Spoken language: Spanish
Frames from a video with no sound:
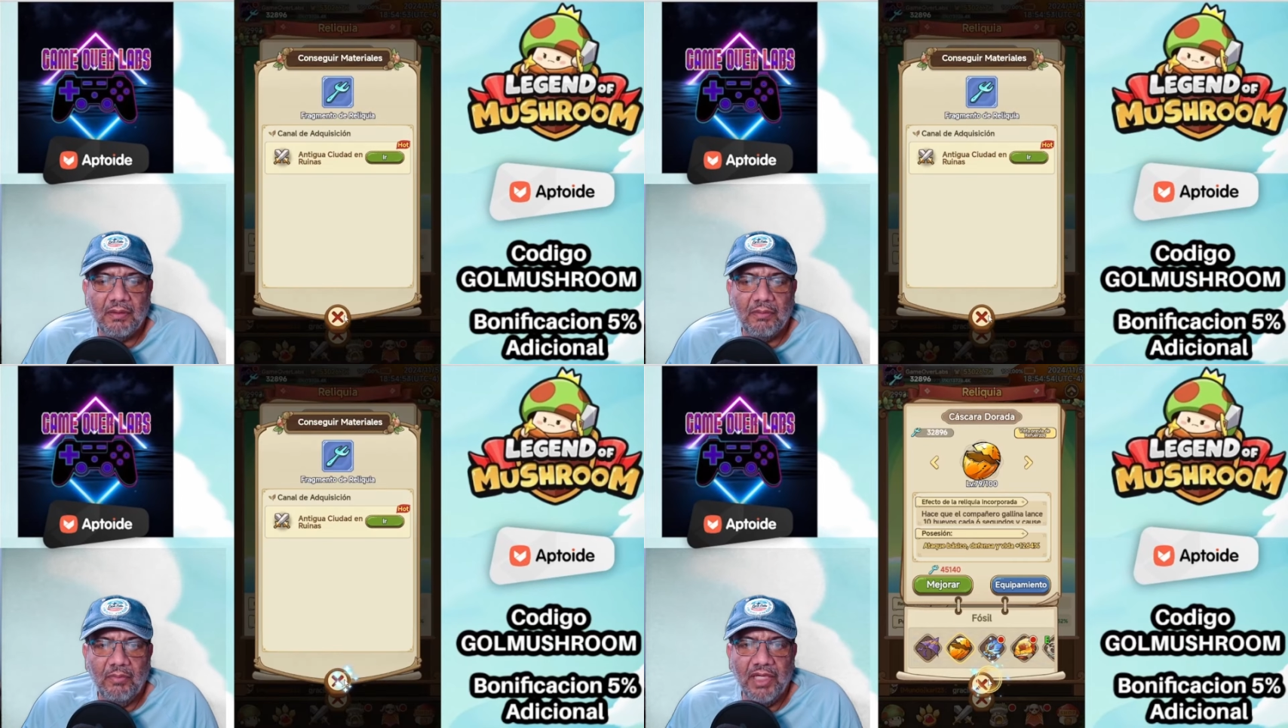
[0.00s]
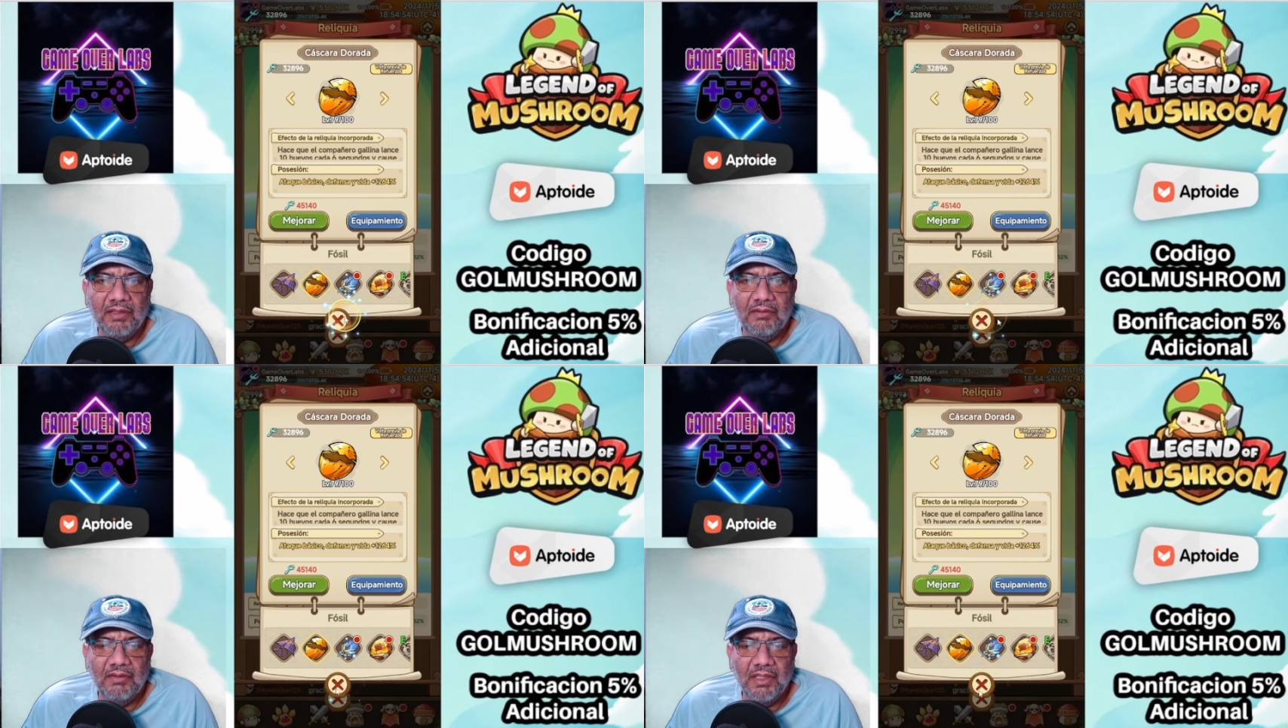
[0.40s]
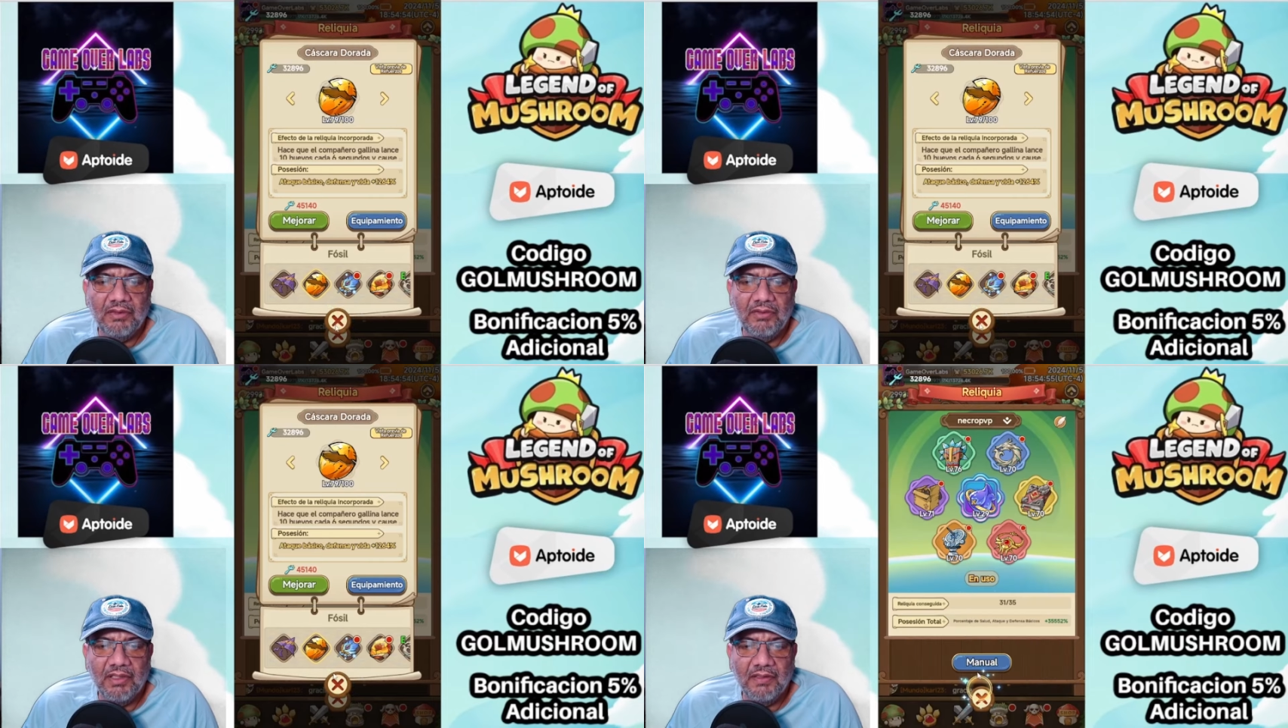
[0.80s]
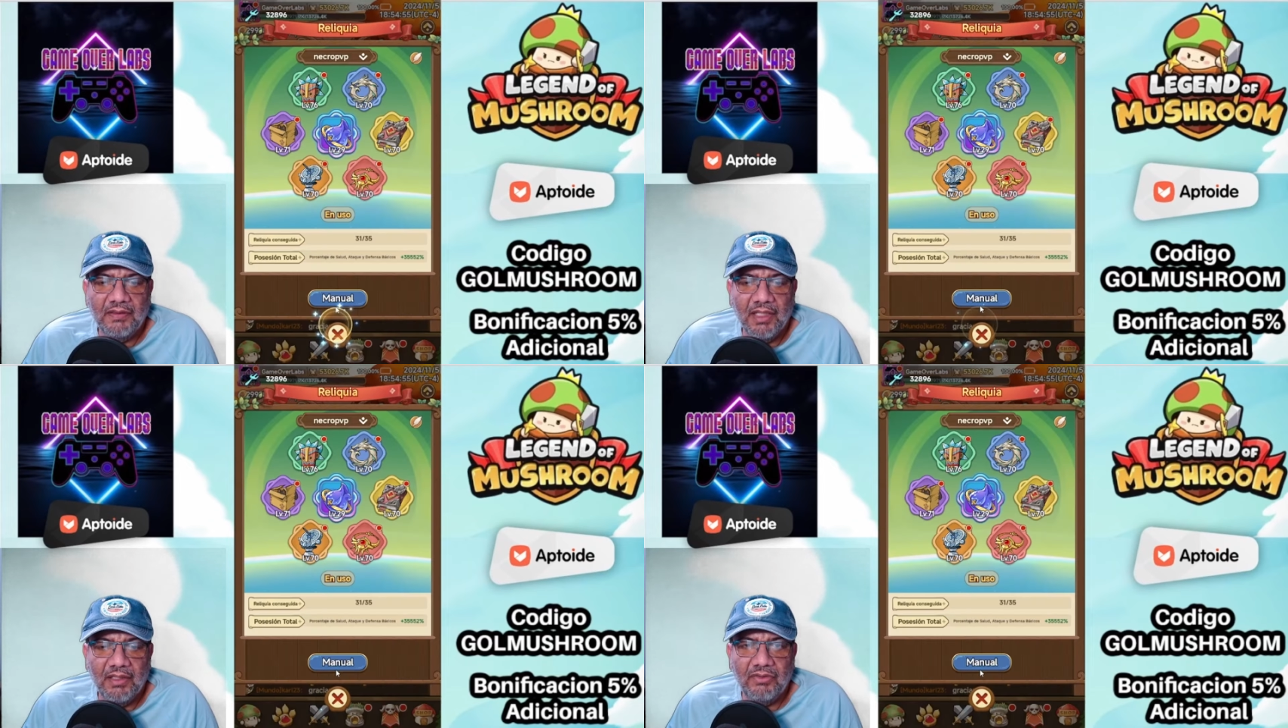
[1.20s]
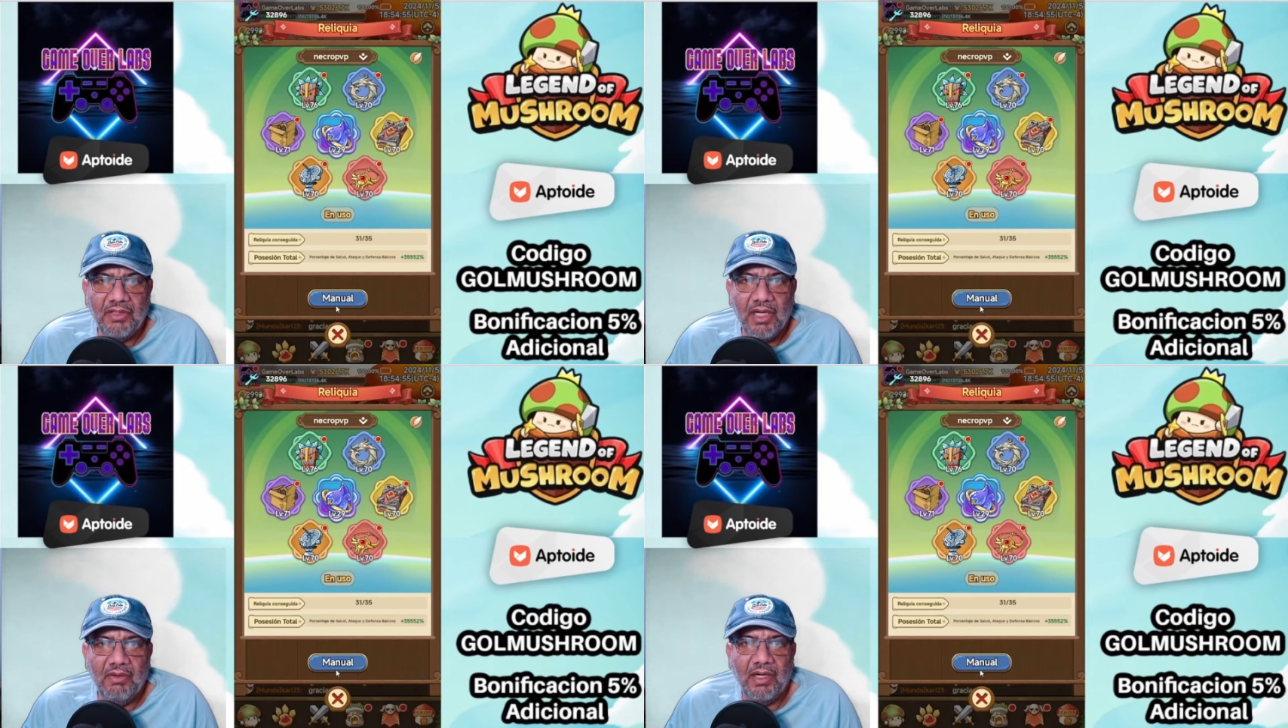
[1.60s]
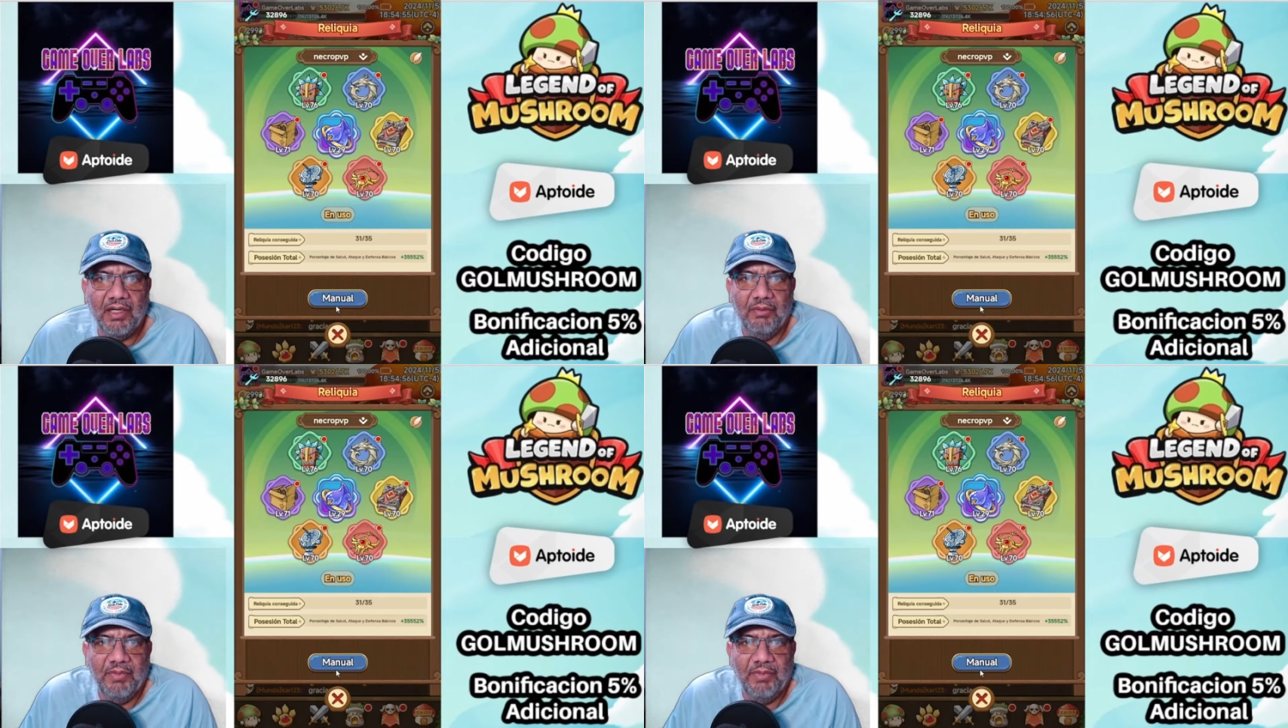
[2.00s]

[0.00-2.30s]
Bueno, listo, ahí está, ahí nos trajo el río.